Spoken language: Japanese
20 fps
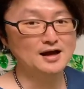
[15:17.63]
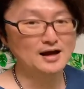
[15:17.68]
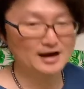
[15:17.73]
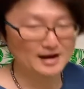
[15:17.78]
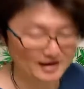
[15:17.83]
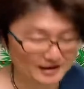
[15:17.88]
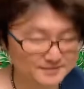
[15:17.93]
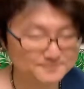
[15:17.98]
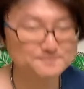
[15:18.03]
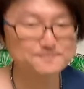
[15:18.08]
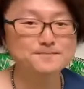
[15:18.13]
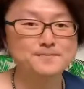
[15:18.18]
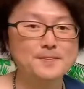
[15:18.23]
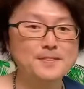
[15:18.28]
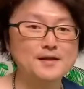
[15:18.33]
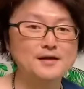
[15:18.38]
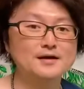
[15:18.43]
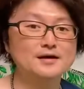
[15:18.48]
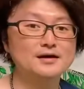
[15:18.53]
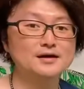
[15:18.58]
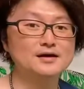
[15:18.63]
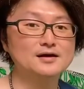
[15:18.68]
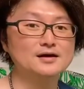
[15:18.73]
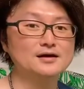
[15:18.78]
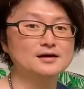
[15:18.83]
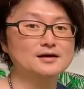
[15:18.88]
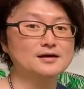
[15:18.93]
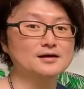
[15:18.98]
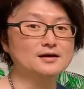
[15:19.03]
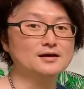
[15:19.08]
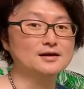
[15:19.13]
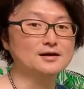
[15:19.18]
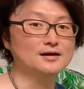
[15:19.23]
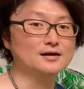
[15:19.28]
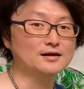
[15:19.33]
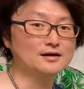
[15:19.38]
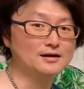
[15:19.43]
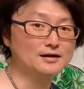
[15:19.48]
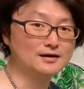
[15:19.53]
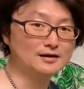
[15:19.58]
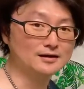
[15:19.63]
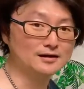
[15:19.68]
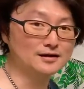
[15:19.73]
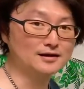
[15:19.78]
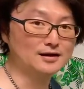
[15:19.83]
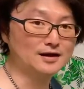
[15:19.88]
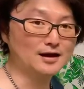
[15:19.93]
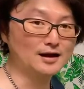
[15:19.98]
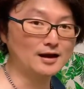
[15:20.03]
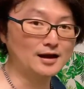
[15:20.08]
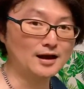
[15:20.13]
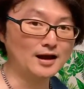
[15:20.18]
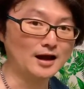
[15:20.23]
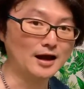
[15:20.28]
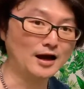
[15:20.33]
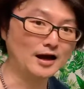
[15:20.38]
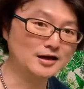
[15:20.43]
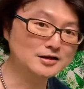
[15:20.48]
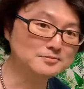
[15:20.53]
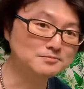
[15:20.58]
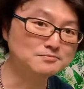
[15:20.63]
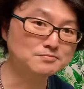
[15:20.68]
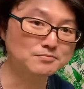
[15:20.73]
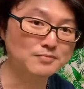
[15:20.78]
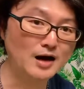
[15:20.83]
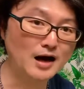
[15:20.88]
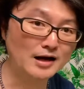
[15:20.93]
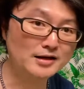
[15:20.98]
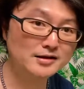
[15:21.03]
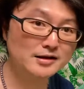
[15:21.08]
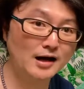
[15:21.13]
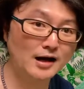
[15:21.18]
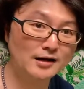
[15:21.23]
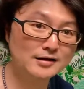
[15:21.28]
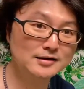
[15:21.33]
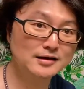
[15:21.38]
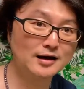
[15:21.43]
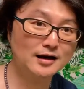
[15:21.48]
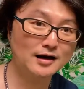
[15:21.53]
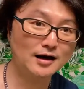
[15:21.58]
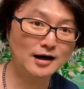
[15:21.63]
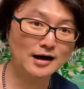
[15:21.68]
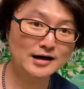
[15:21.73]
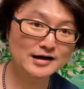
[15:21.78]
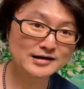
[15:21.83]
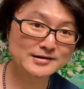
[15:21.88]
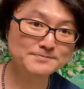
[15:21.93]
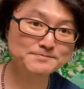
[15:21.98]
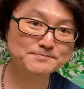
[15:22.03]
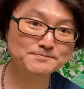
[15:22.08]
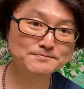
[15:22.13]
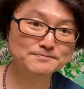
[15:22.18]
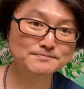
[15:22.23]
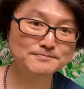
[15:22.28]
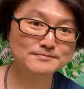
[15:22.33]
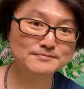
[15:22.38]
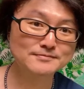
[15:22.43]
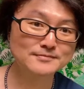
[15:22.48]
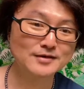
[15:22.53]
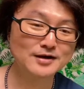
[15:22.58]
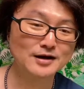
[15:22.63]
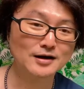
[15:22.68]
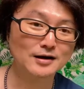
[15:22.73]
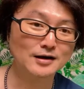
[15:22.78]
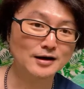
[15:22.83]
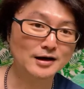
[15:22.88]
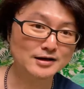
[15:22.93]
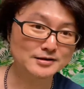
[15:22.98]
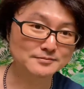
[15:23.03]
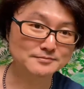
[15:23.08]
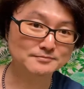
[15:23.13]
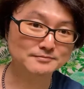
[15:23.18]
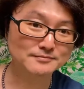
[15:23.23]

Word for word: はいえー、はいはいはいはいはい